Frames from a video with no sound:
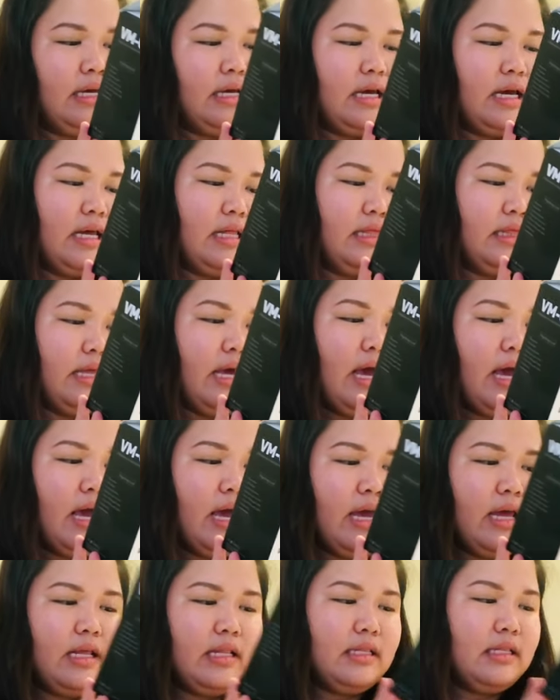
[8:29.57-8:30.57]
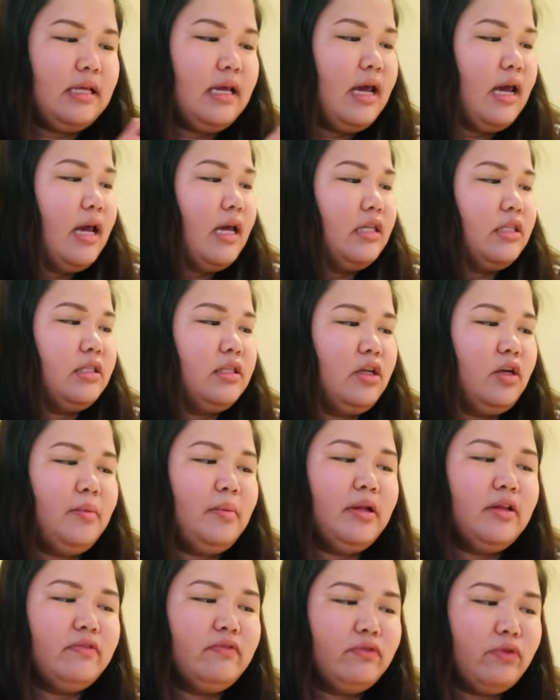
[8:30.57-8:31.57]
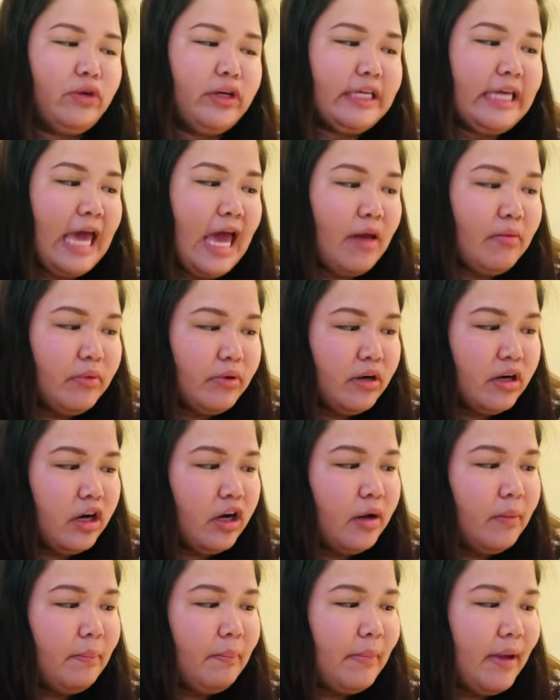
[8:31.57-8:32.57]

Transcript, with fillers: And then suitable for camera,